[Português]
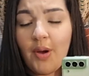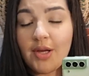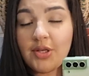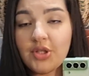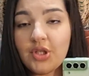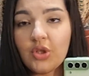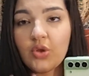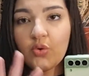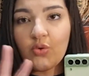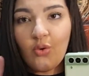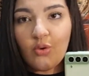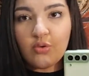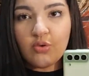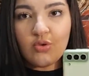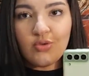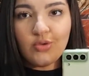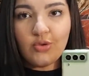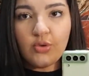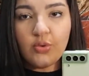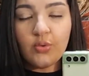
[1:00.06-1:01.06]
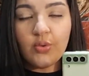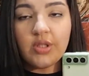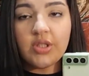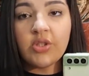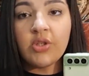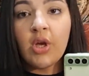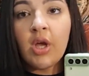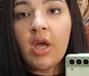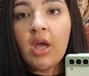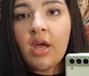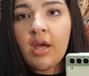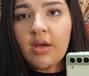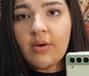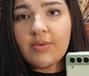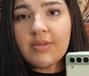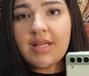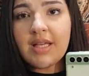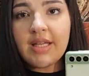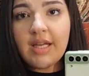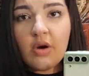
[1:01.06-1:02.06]
eu acho que todos os looks eu
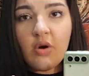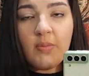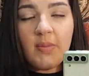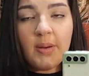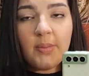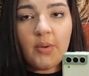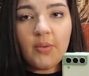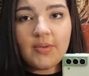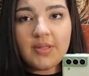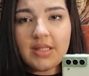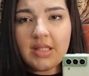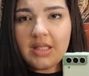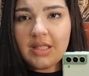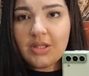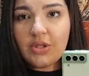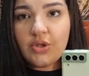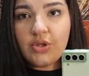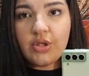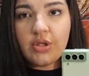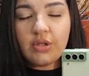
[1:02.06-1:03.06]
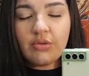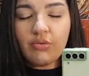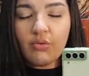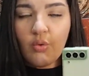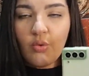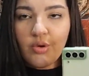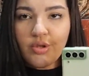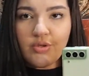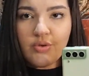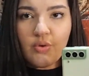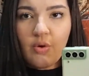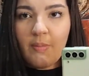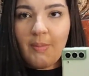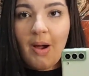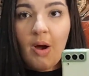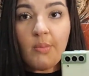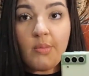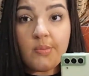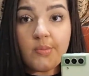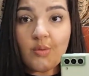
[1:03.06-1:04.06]
usaria com uma bolsinha de noite
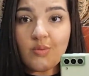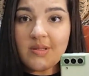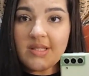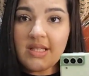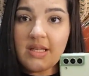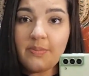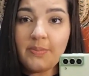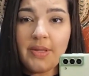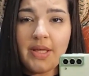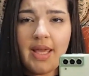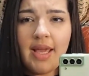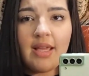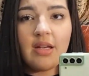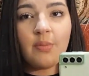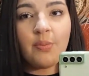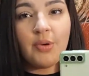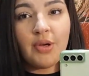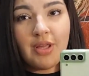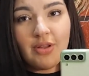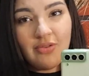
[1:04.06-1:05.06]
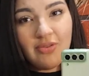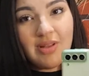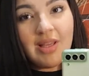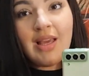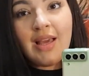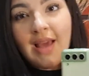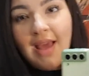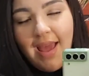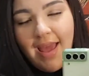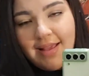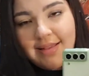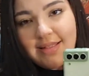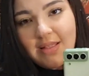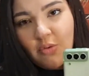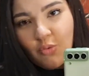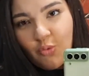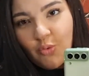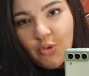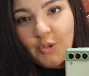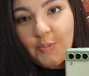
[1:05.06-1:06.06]
normal, uma bolsinha pequena, porque
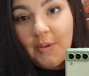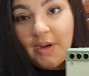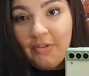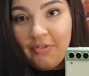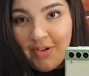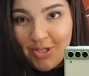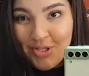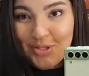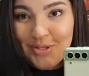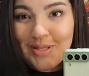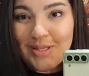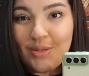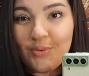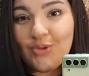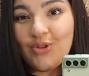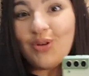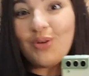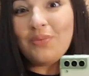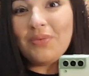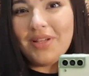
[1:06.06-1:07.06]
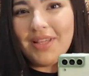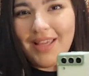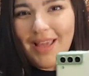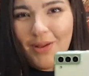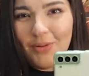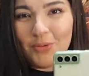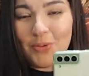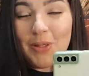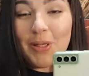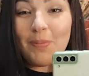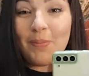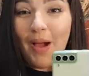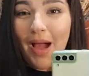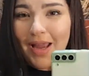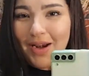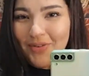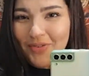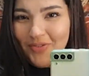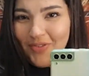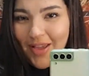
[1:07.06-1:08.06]
são looks para festa de São João e é look
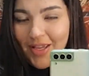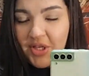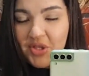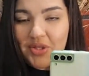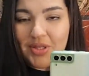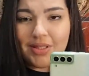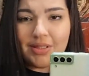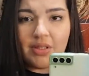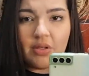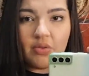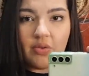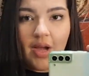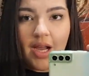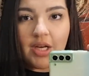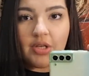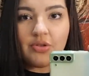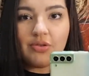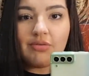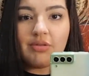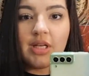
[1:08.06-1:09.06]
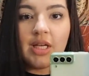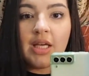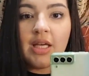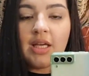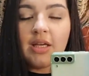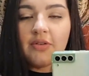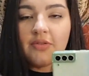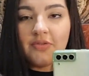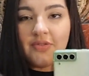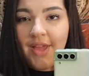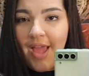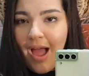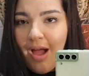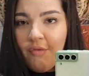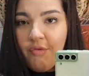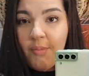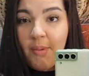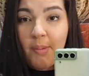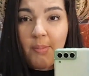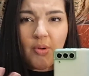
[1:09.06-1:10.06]
para festa. Então não acho
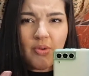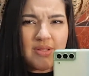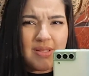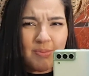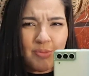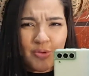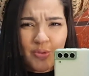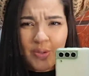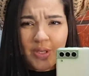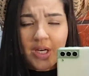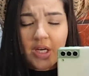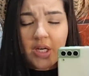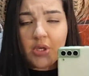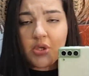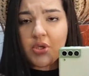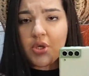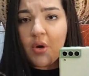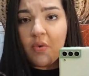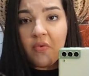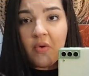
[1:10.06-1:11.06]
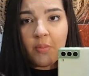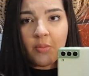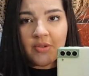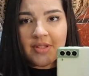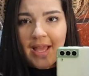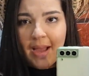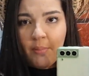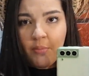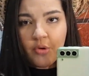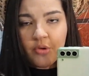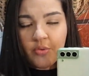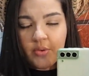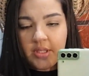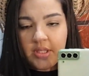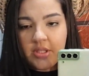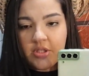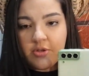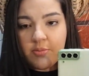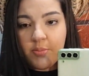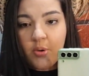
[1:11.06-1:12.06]
viável uma bolsa muito grande, não vou mudar muito
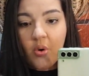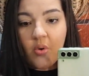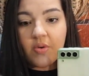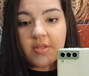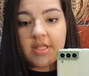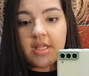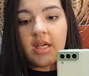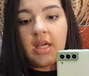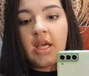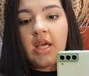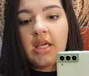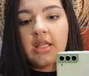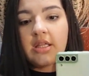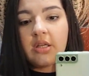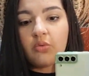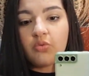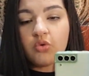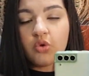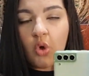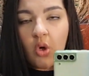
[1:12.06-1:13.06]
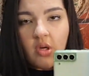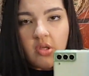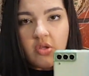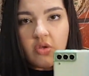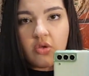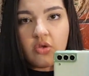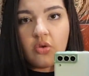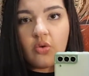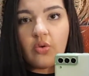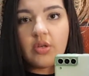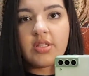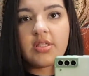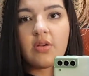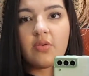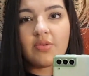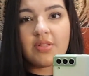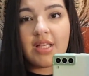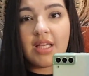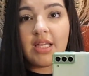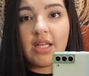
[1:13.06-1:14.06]
aqui de bolsa. Então todos os looks eu
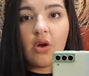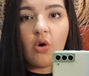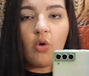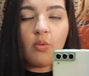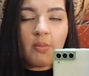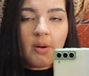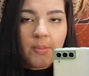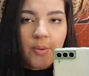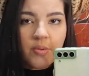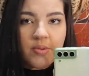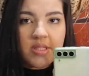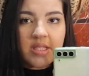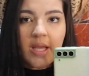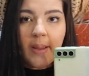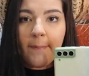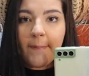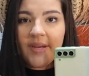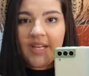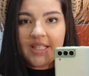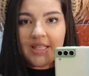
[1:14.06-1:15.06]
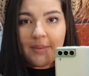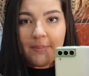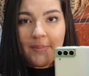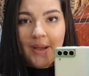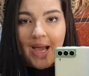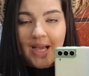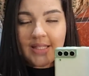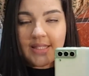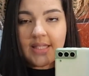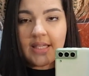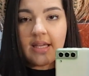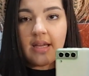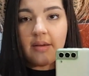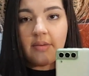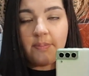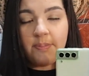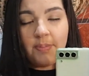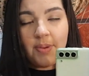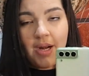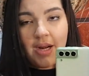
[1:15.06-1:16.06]
usaria ou uma bolsinha preta básica
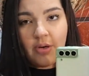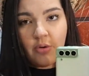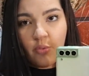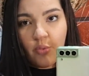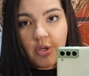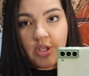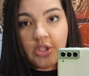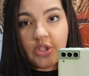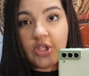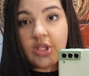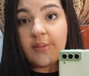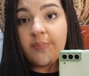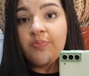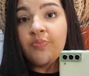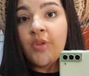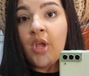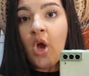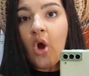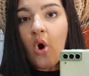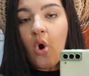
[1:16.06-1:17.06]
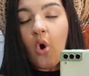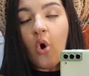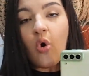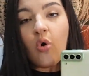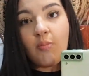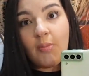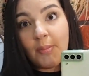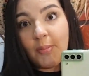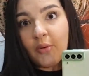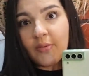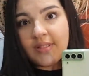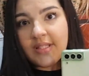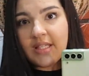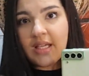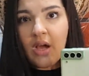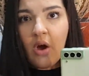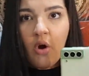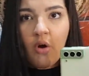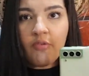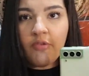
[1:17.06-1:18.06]
para noite ou uma
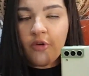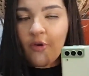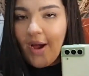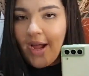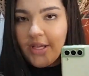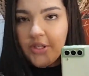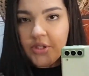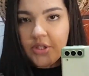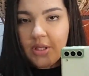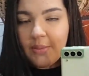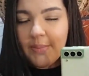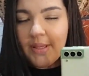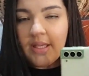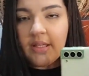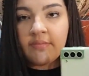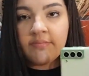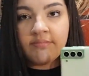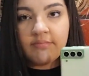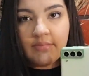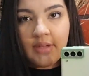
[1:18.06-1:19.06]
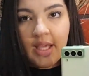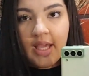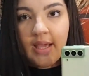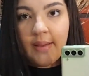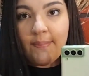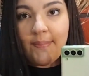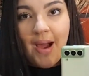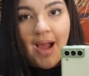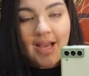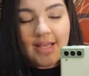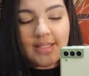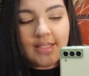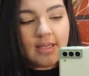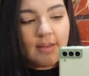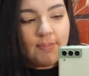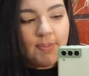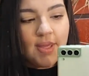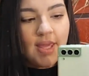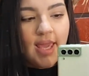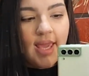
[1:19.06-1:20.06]
bolsinha off-white também é, básica
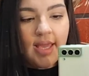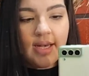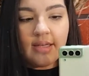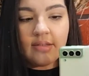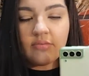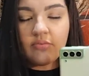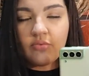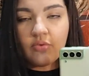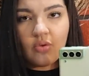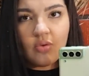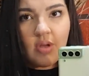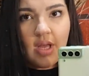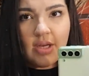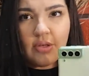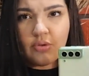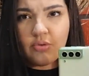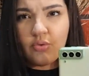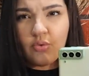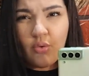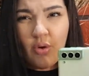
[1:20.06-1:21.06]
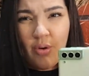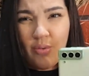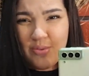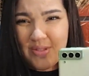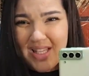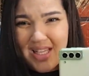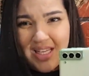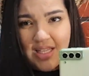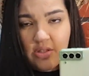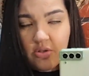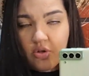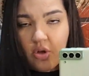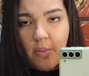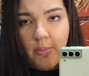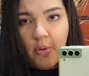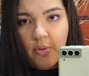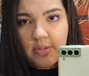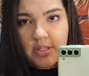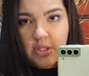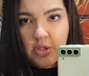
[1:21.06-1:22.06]
pequena. Eu usaria só
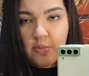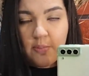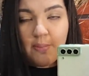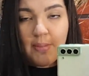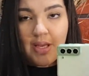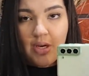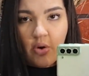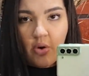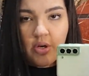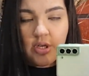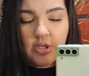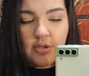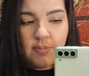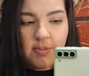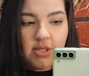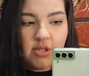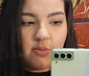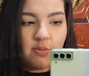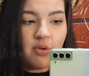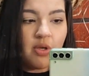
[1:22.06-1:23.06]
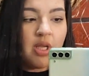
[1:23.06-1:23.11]
bolsas menores mesmo.